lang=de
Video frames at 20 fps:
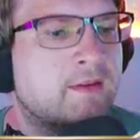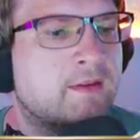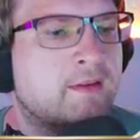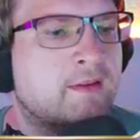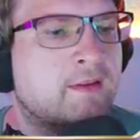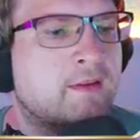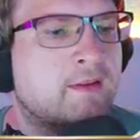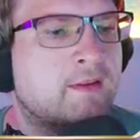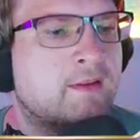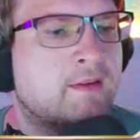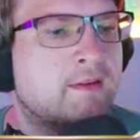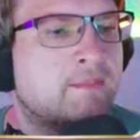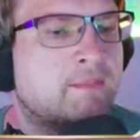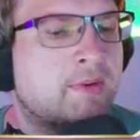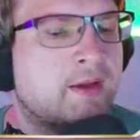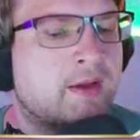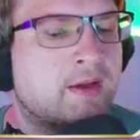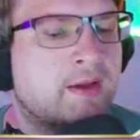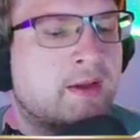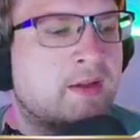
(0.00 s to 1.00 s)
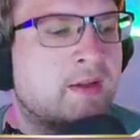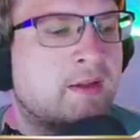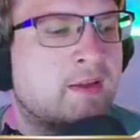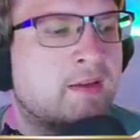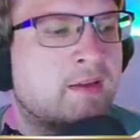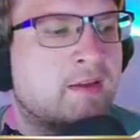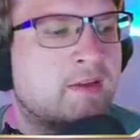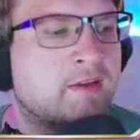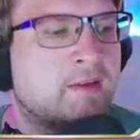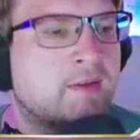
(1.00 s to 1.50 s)
Äh,
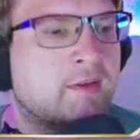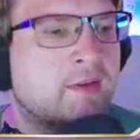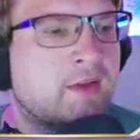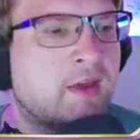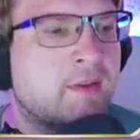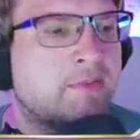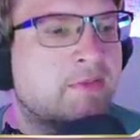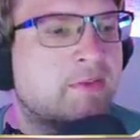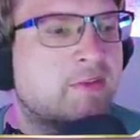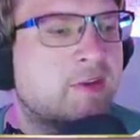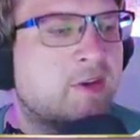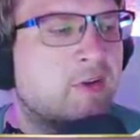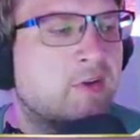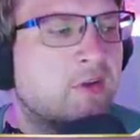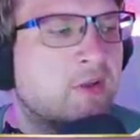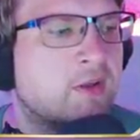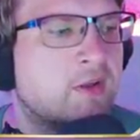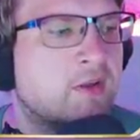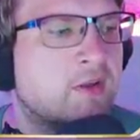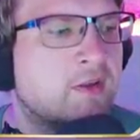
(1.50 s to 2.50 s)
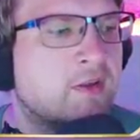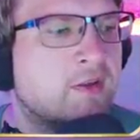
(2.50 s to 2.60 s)
bei Caps Lock.